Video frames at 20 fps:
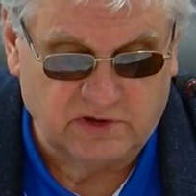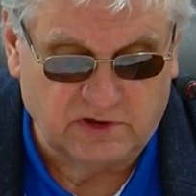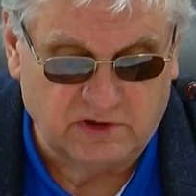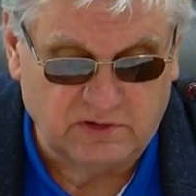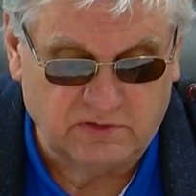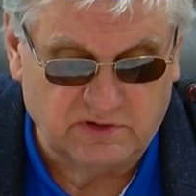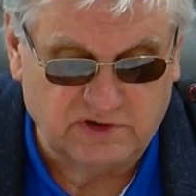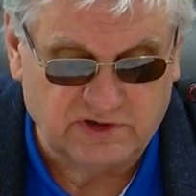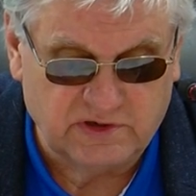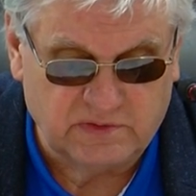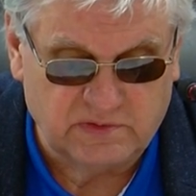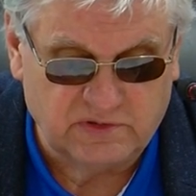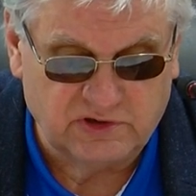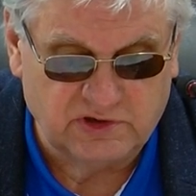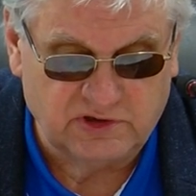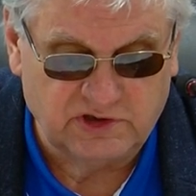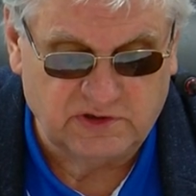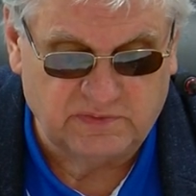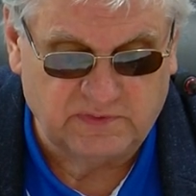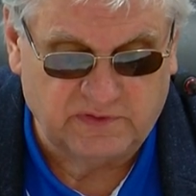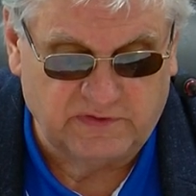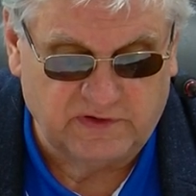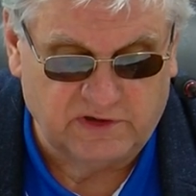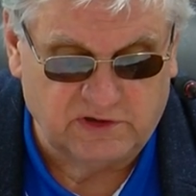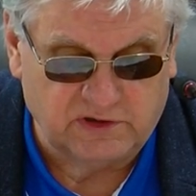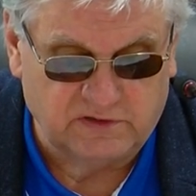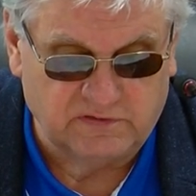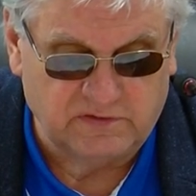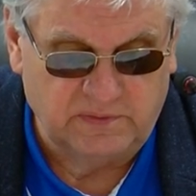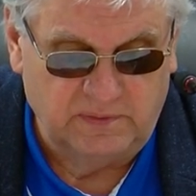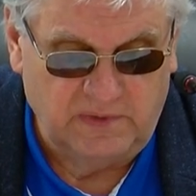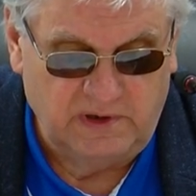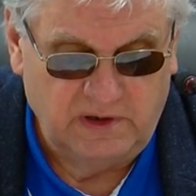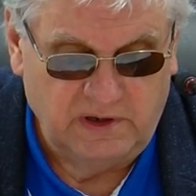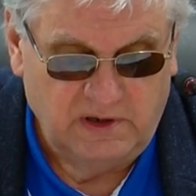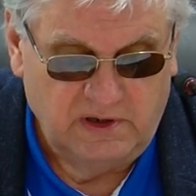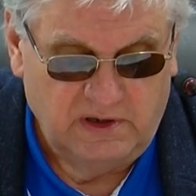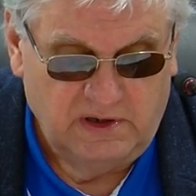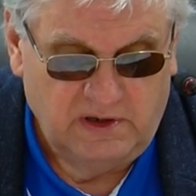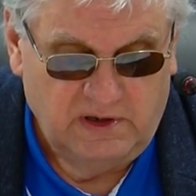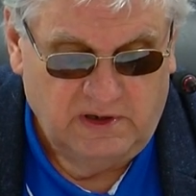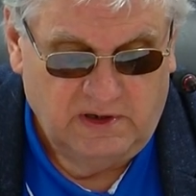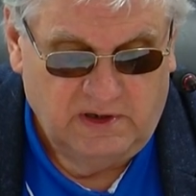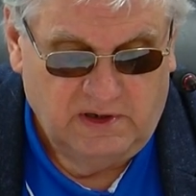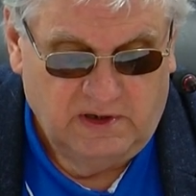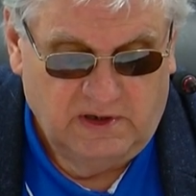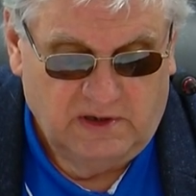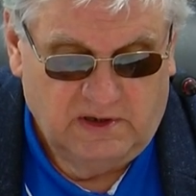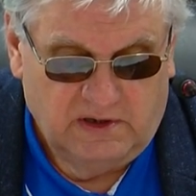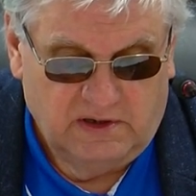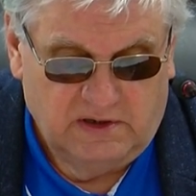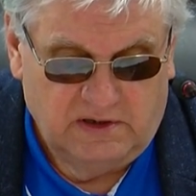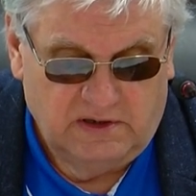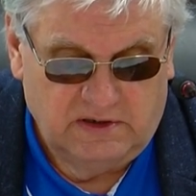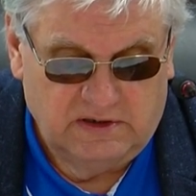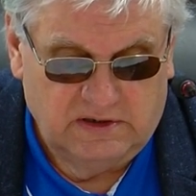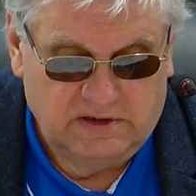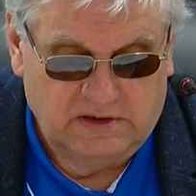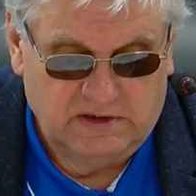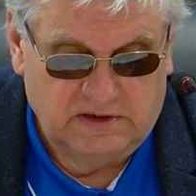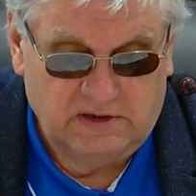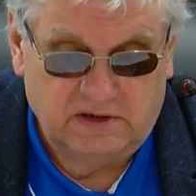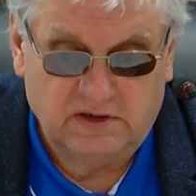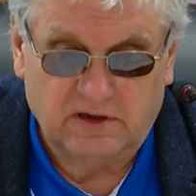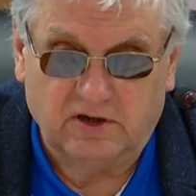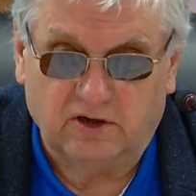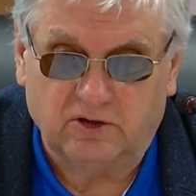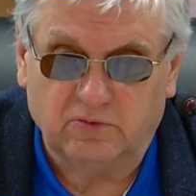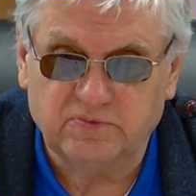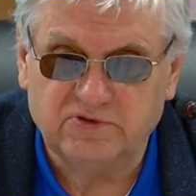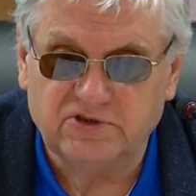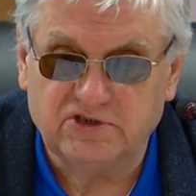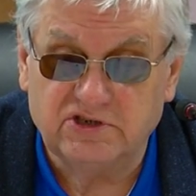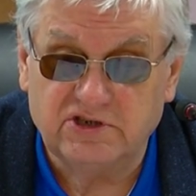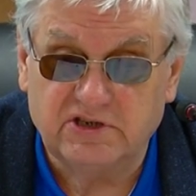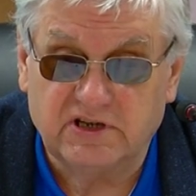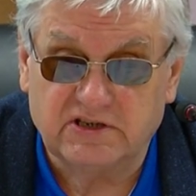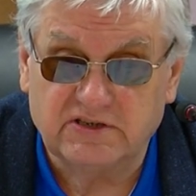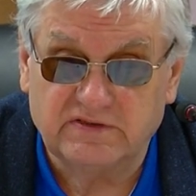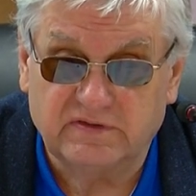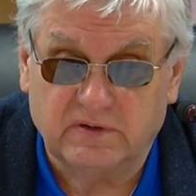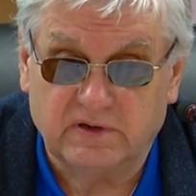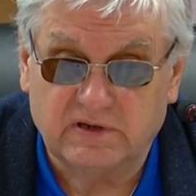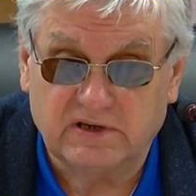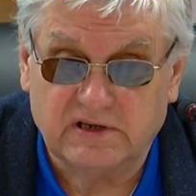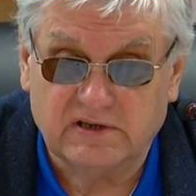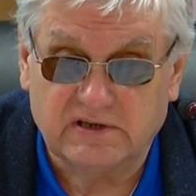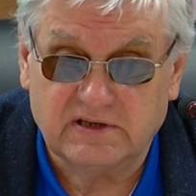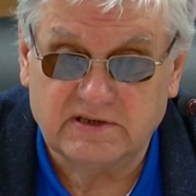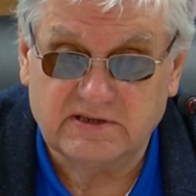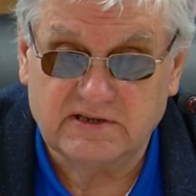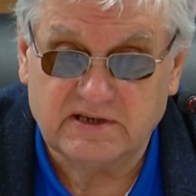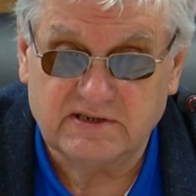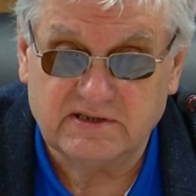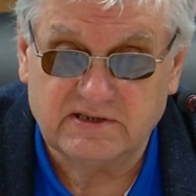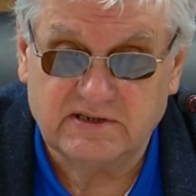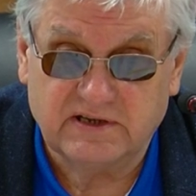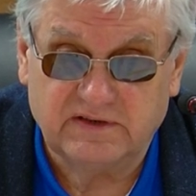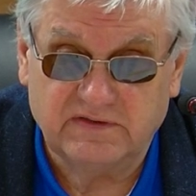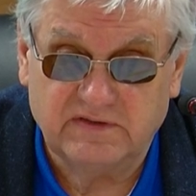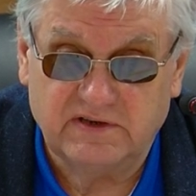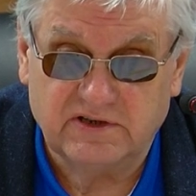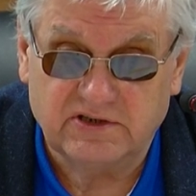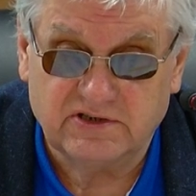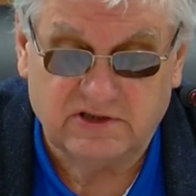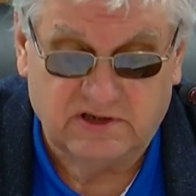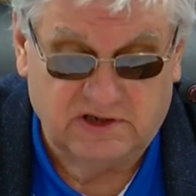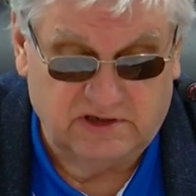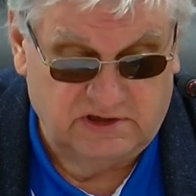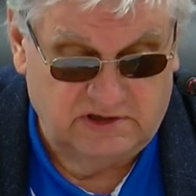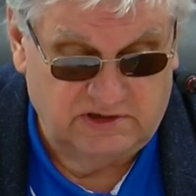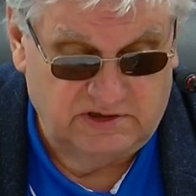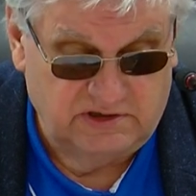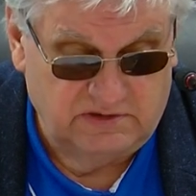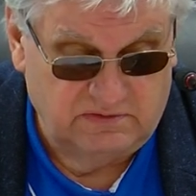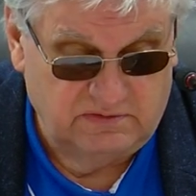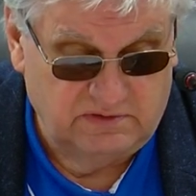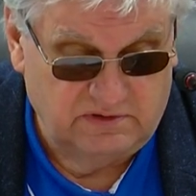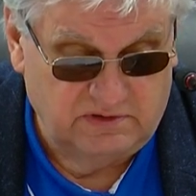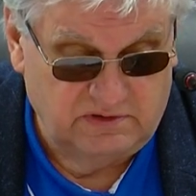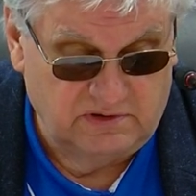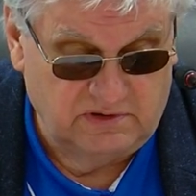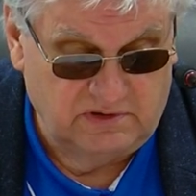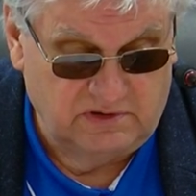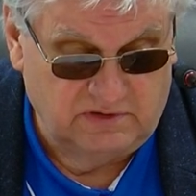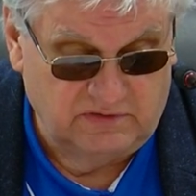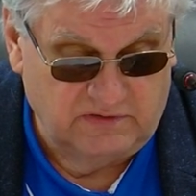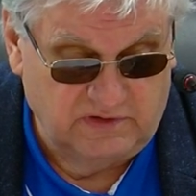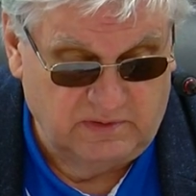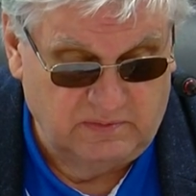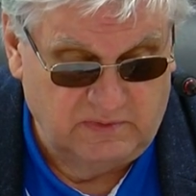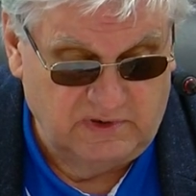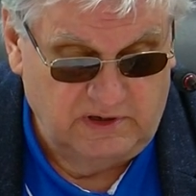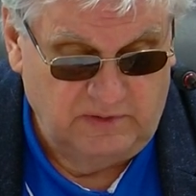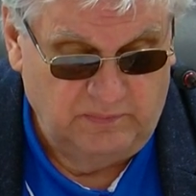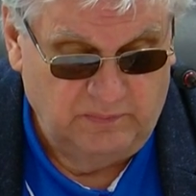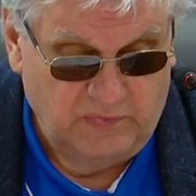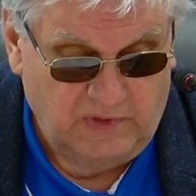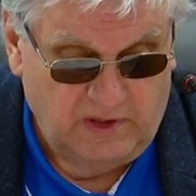roku o samorządzie powiatowym Yy, o przyczynach zwołania tej sesji za chwileczkę się y, dowiemy,